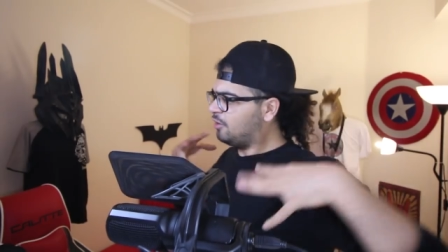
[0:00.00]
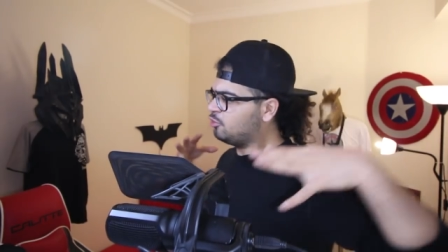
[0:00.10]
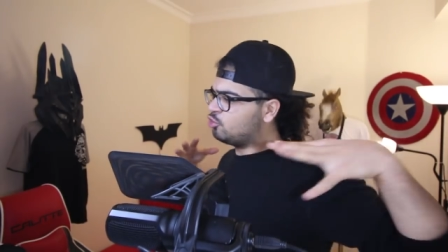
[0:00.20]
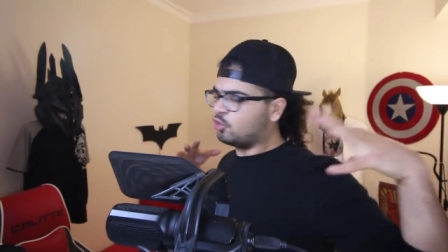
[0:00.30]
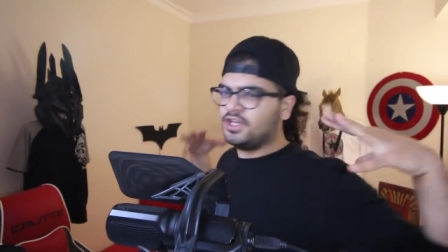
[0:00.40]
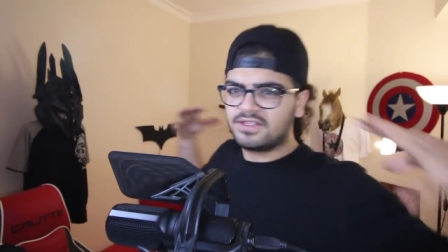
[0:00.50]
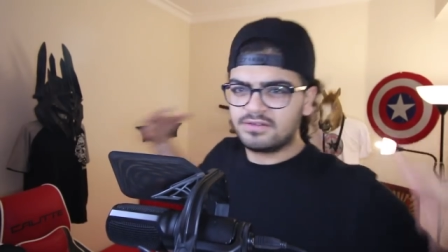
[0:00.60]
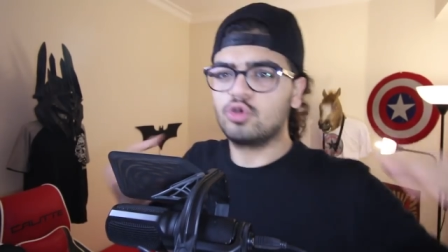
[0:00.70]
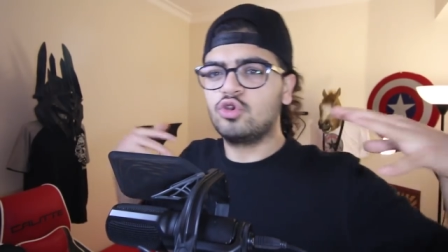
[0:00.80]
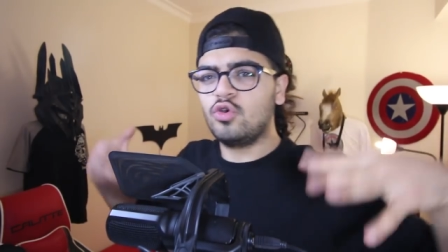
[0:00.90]
Android
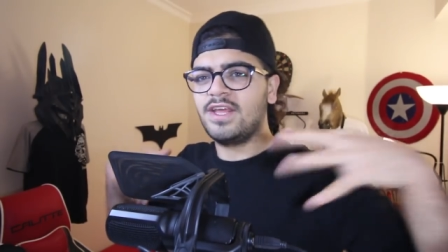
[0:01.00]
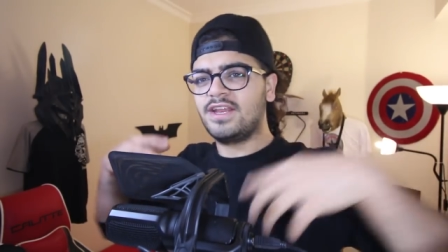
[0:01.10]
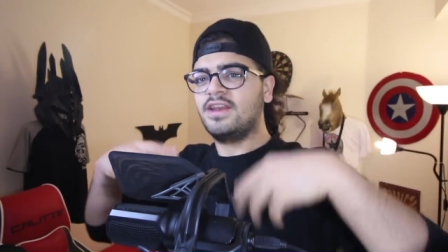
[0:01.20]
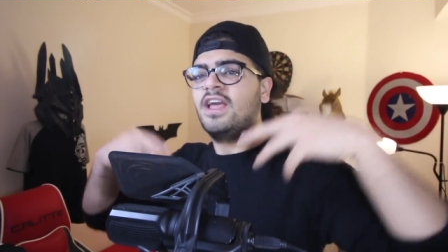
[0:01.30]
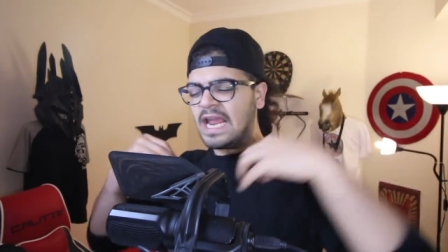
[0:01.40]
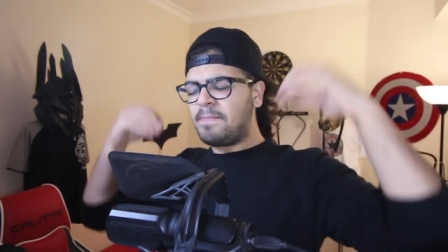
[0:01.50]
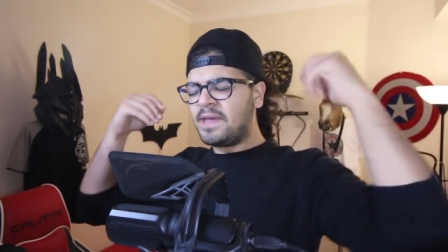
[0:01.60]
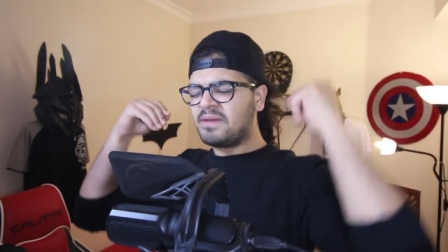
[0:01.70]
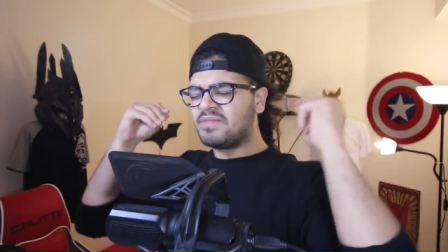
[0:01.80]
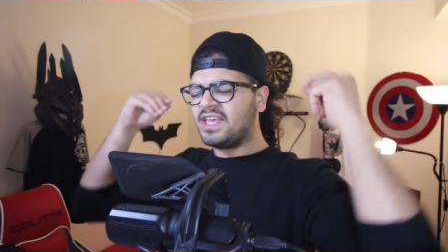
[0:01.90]
kodunu verin.
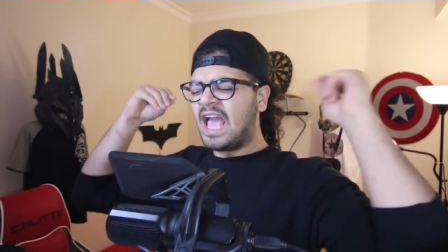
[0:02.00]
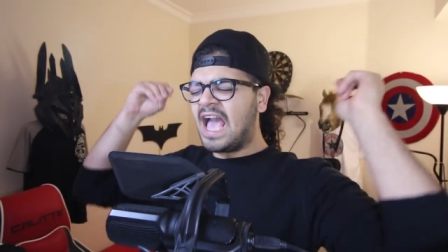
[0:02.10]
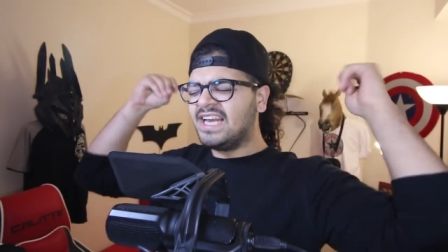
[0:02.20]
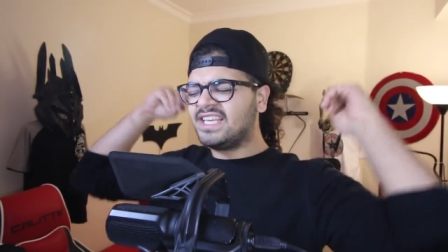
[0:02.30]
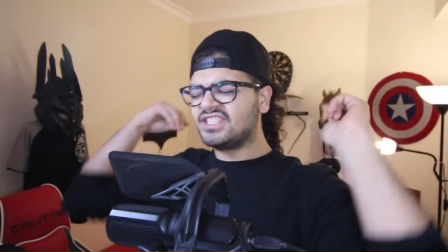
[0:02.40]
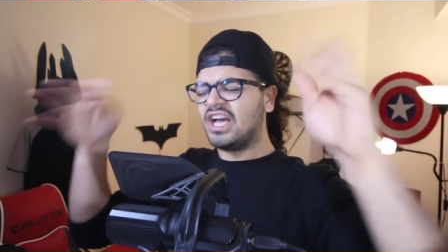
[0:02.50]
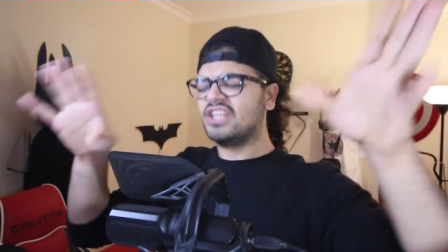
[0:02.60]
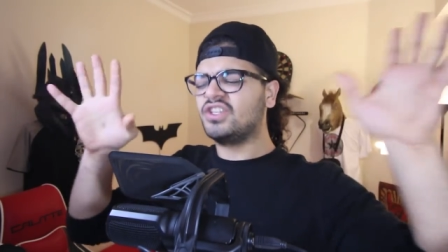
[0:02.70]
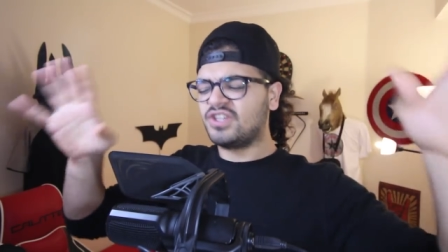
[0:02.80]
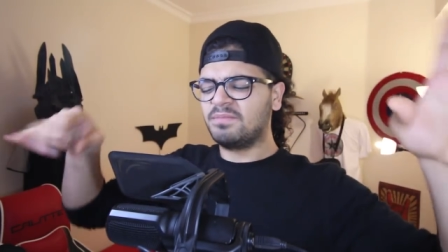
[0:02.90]
Rehberimdeki herkese
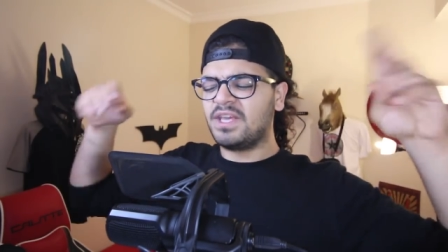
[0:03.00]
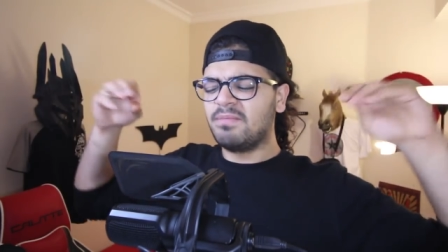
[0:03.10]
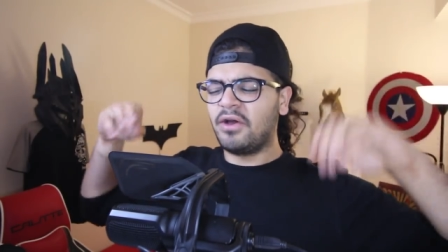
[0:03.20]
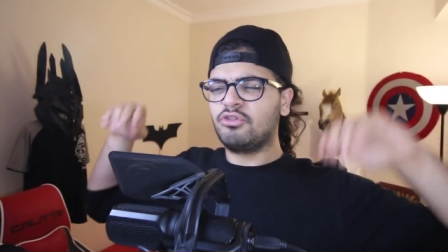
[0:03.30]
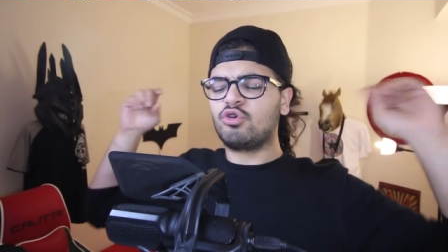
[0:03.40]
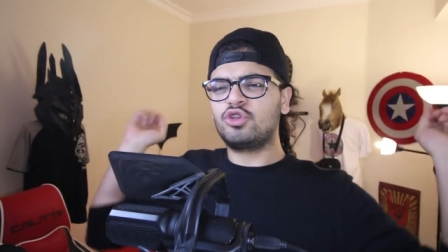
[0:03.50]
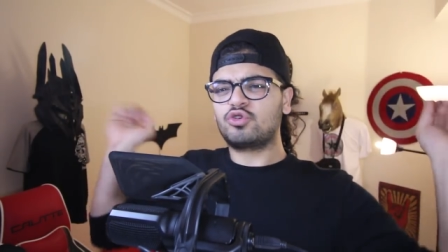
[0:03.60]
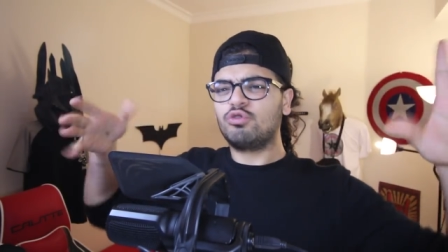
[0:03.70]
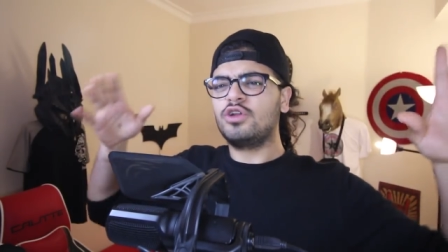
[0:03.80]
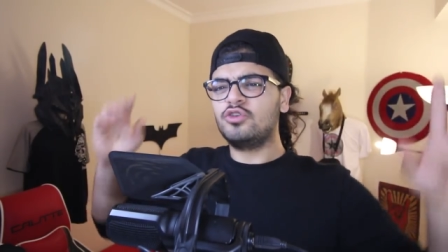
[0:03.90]
atacağım. Kim
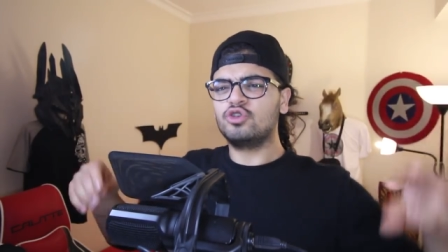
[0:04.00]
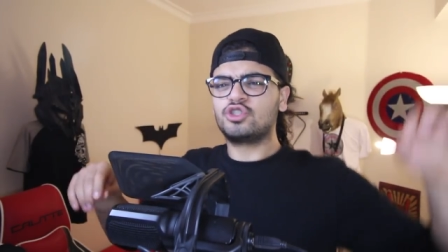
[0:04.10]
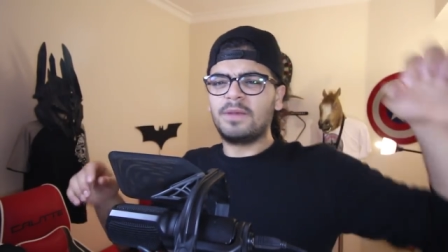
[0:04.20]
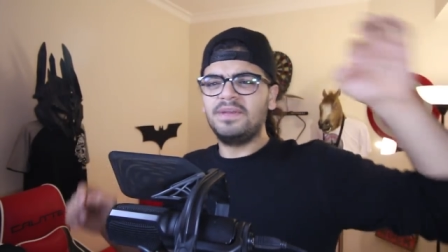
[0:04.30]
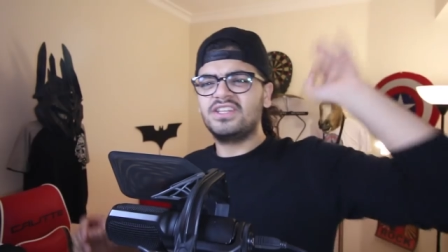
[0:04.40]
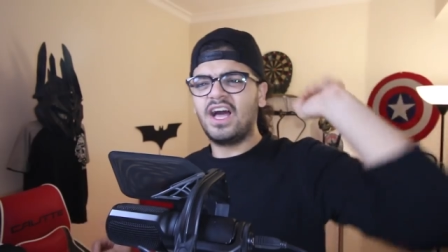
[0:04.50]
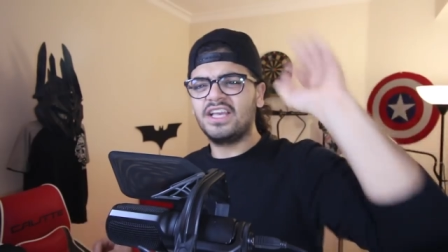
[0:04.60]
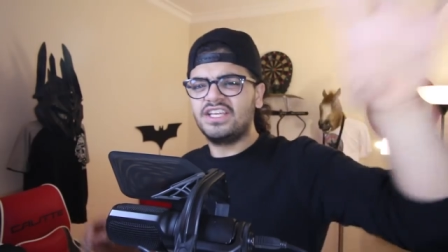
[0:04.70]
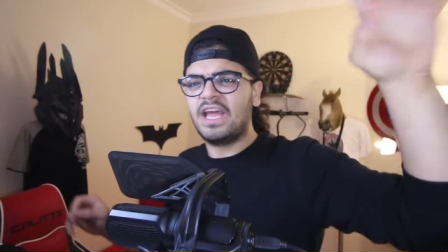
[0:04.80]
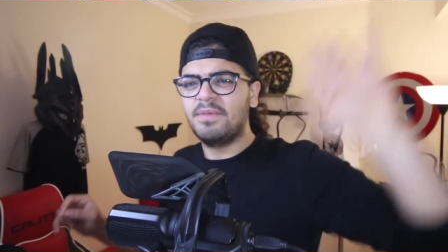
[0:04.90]
Android kullanıyorsa bir
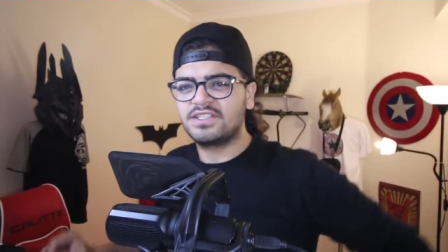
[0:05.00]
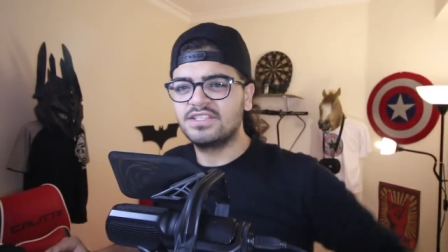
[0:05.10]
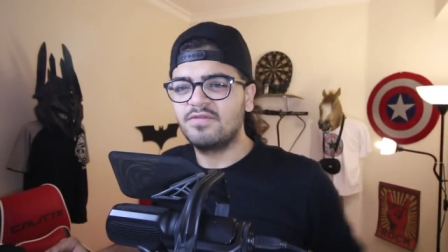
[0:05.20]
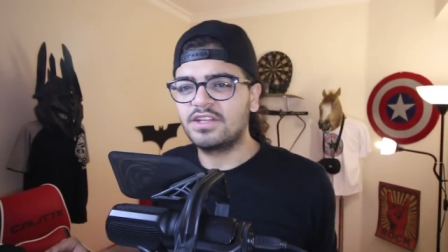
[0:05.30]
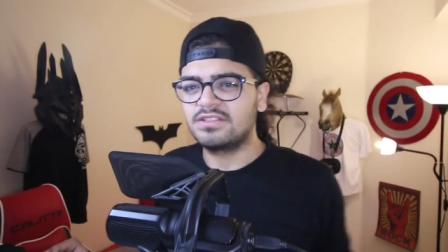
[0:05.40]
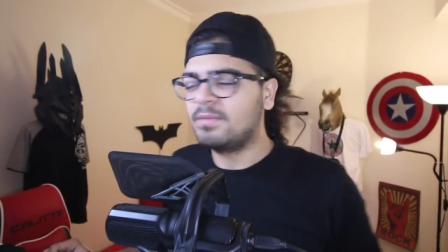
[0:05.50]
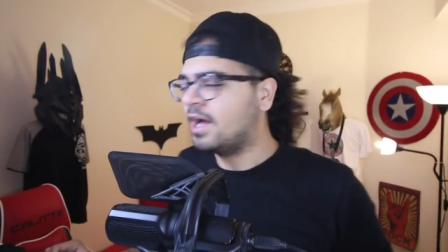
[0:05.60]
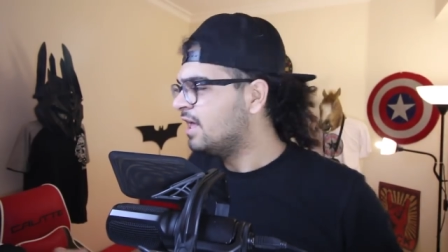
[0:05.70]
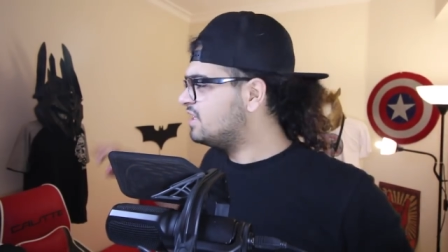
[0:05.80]
daha giremesin WhatsApp'a.